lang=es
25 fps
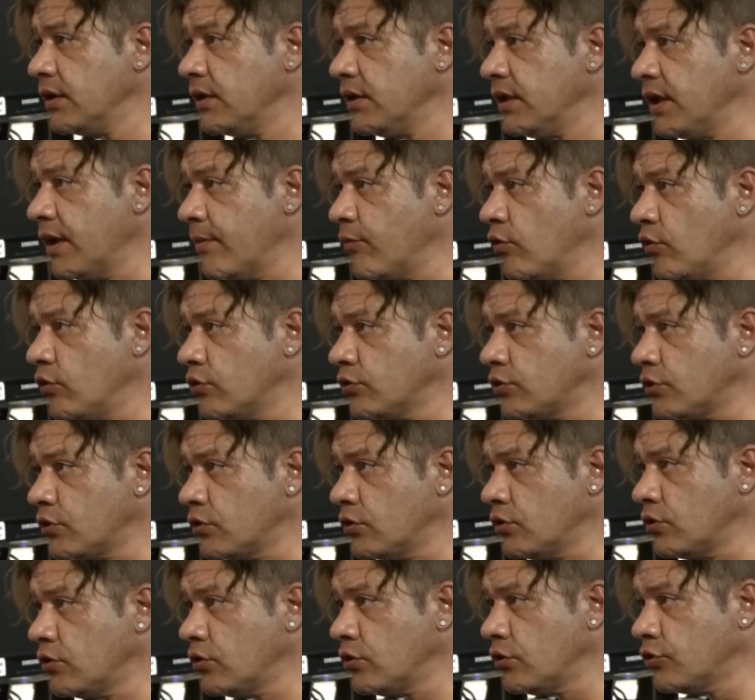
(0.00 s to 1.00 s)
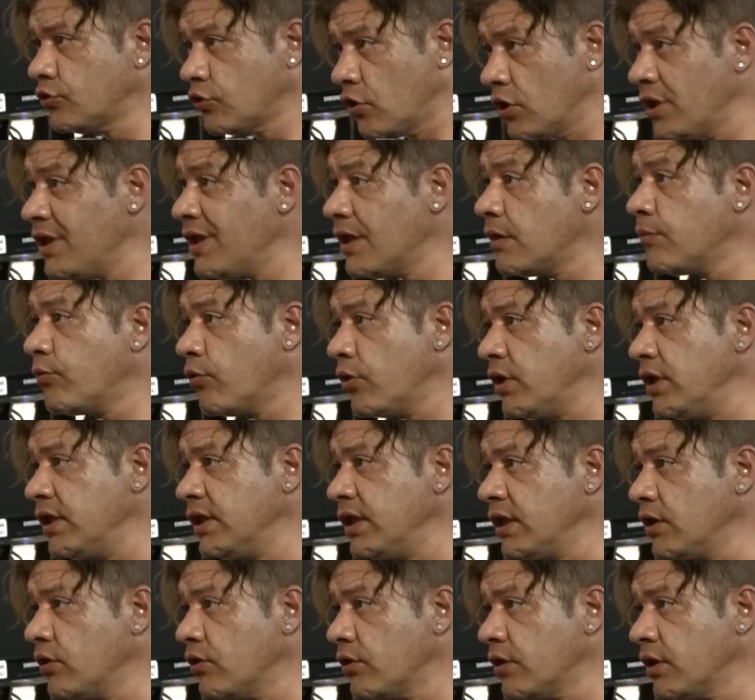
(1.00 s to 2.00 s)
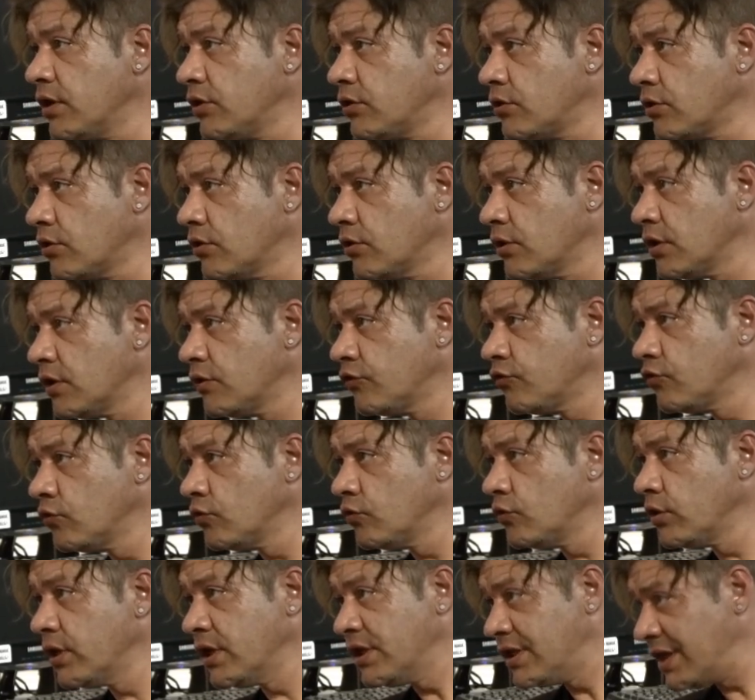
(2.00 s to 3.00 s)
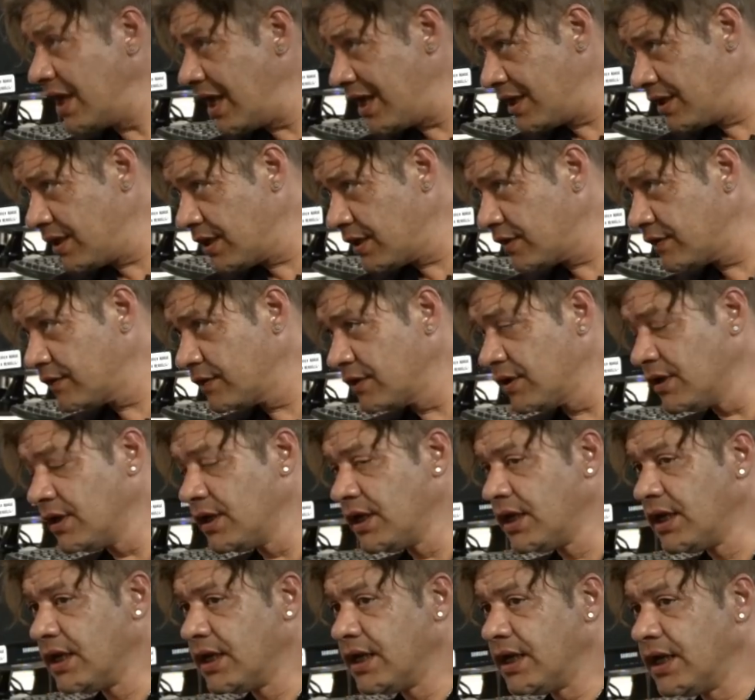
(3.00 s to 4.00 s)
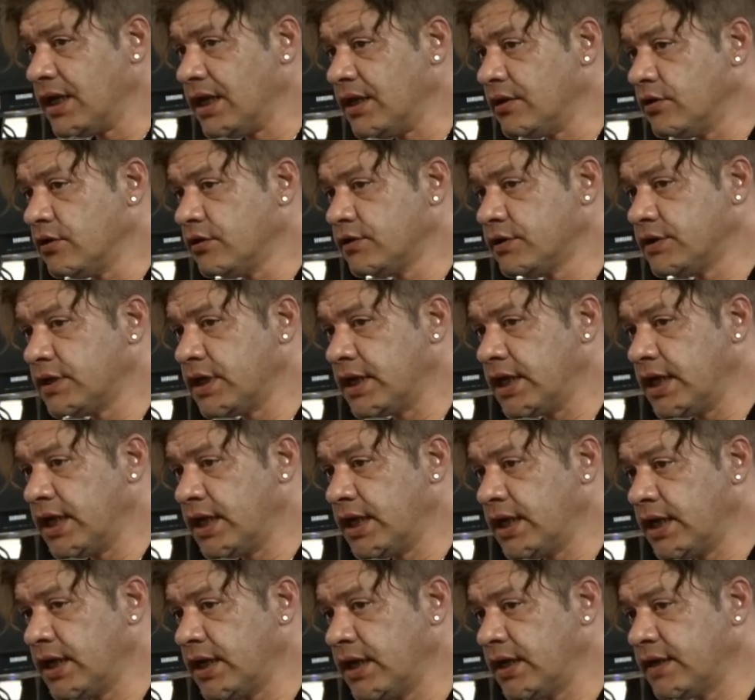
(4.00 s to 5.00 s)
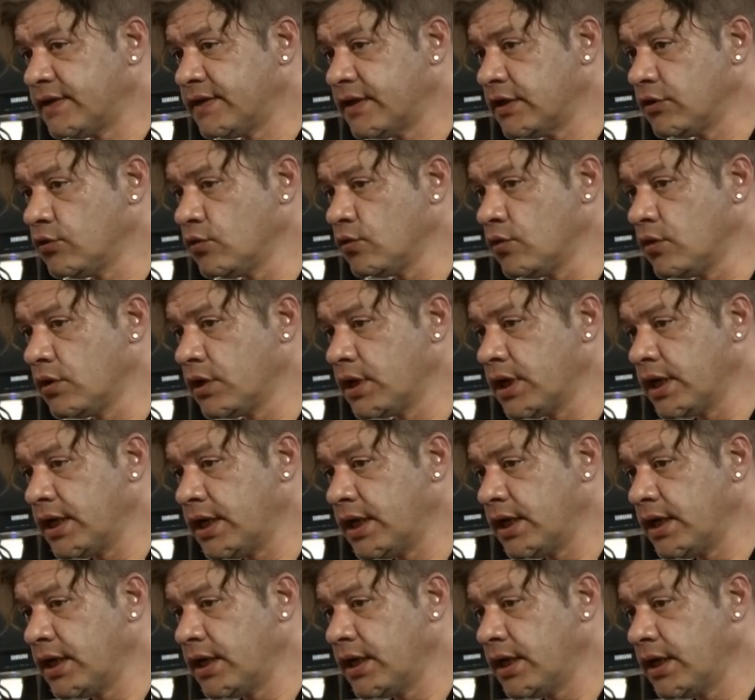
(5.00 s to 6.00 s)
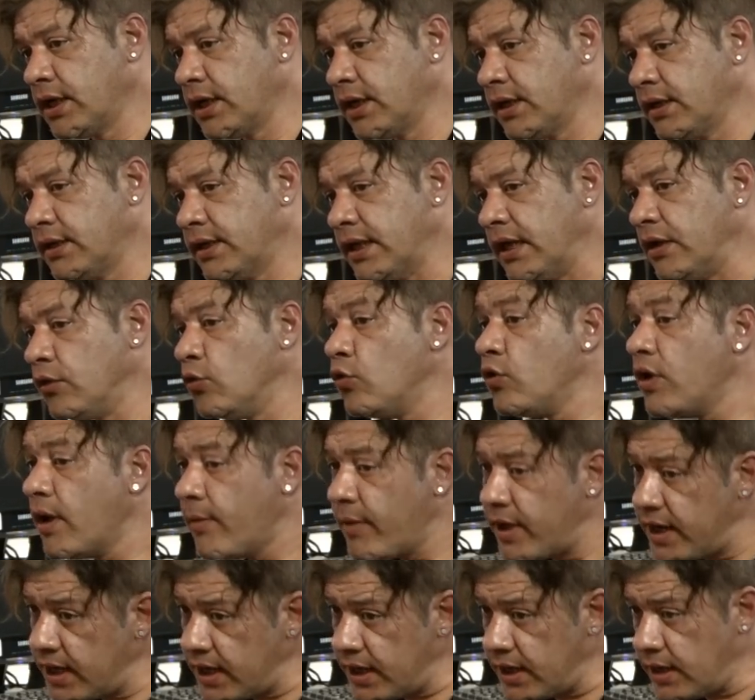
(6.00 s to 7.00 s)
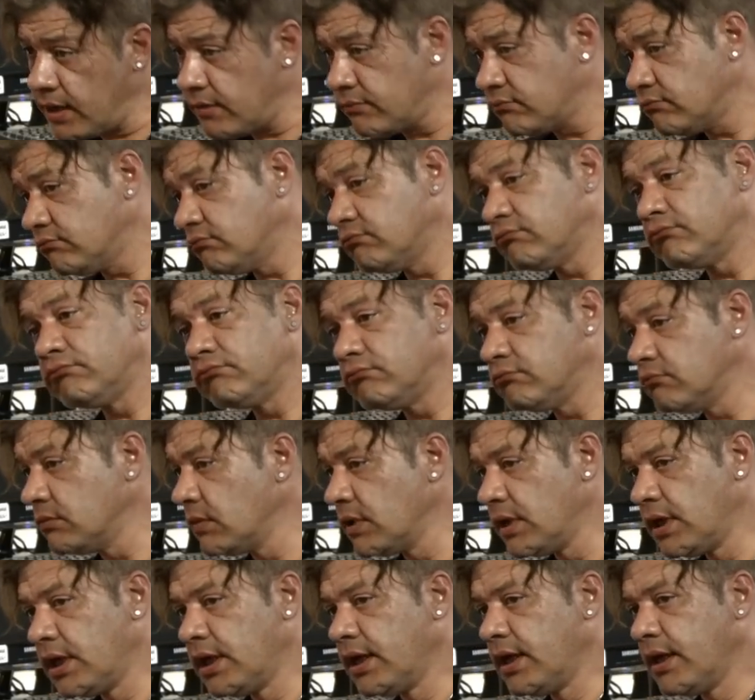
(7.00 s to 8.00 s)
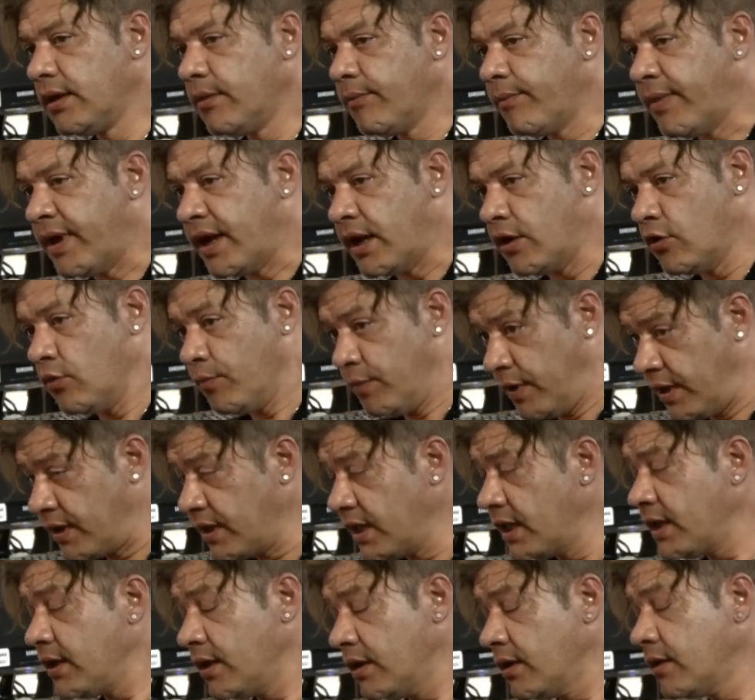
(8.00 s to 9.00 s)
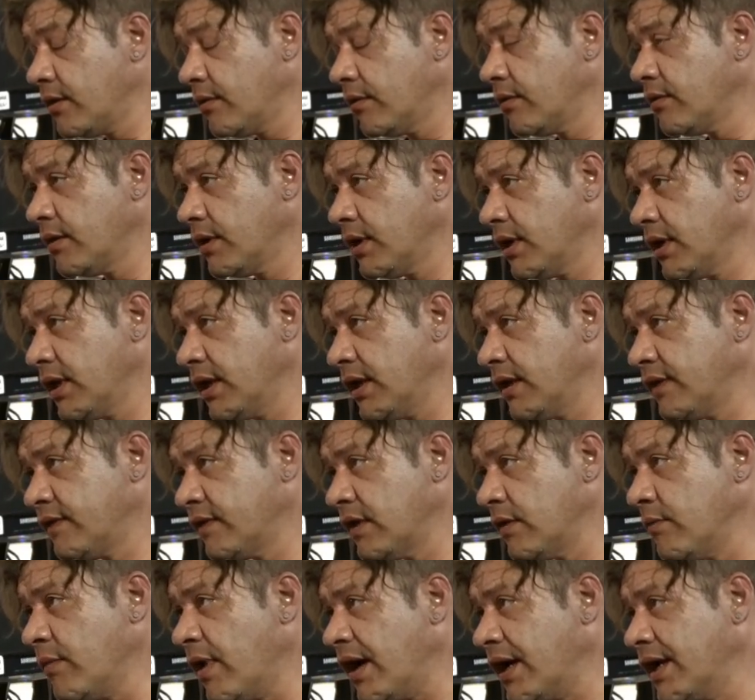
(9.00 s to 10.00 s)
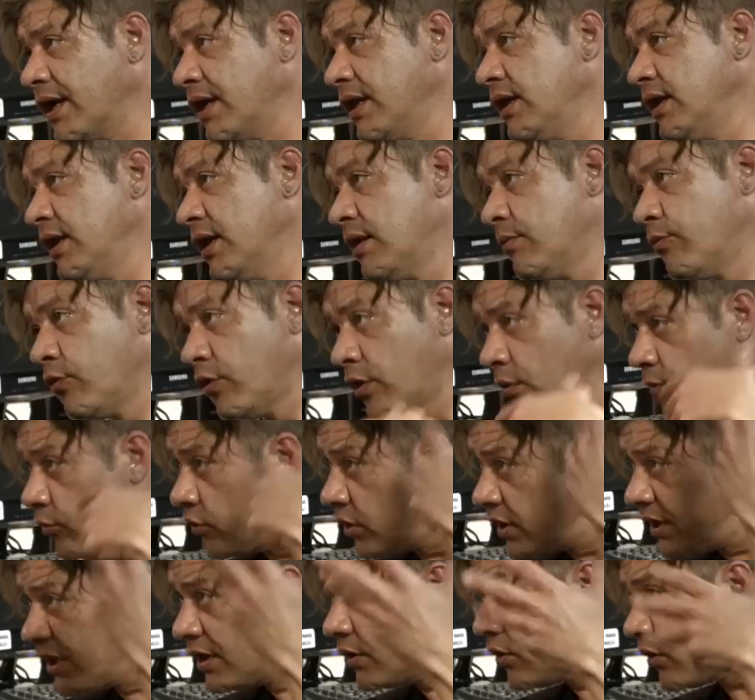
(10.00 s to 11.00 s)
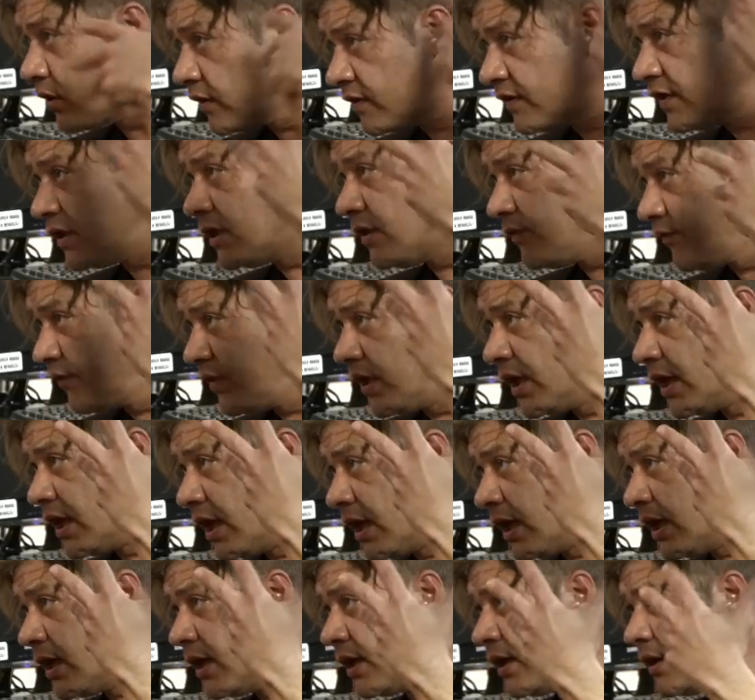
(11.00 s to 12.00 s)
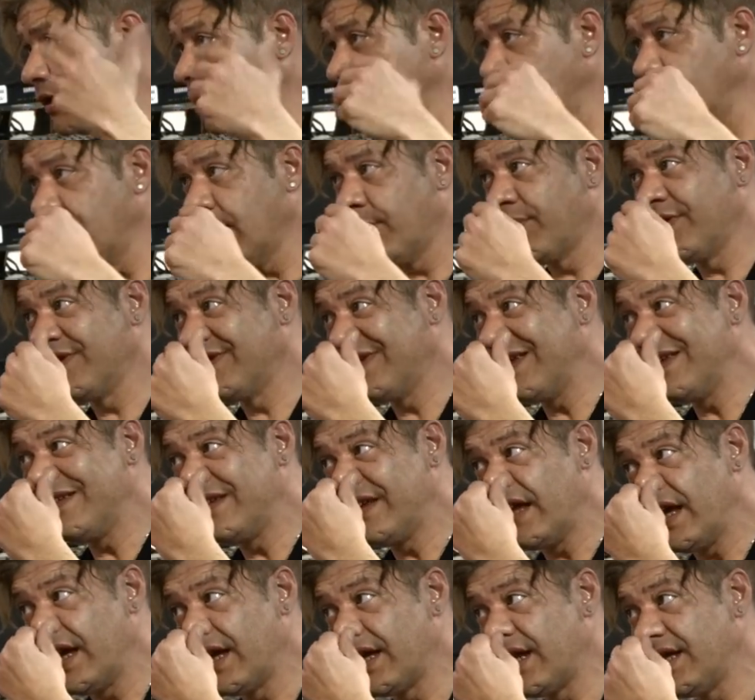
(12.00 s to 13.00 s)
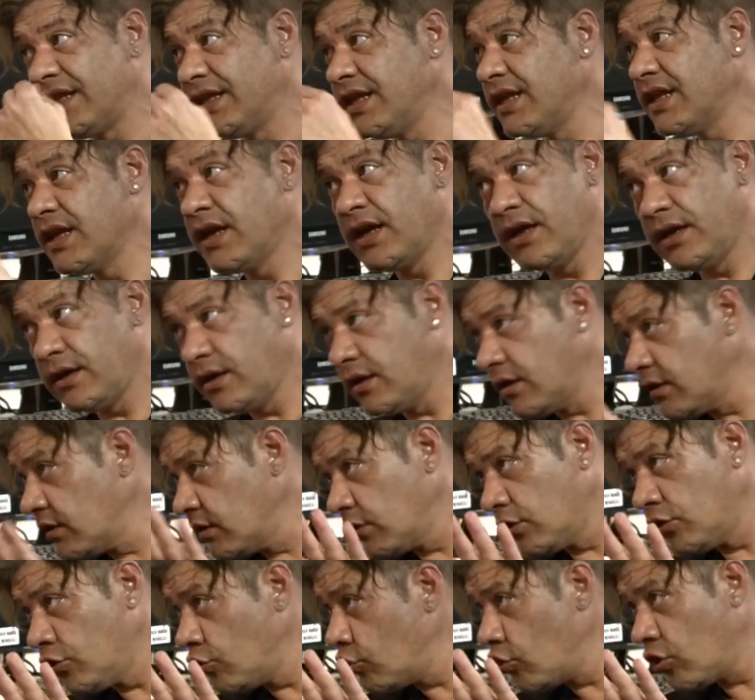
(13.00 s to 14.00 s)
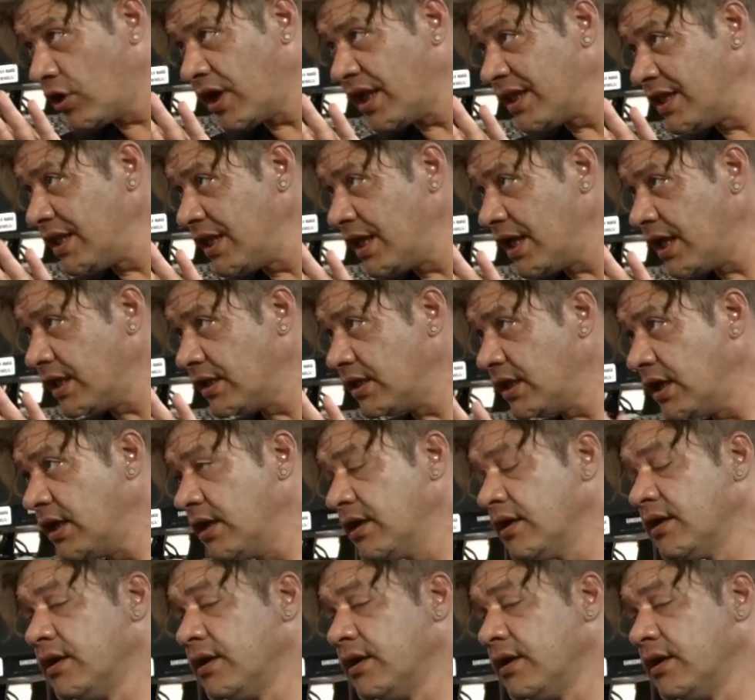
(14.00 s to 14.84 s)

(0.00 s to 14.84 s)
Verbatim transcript: digamos, otro, otro líder político dentro de sus entrañas. Entonces se tuvo que, de alguna manera, para no perder eh, esa imagen y el poder político que significa la presencia de Cristina no candidata,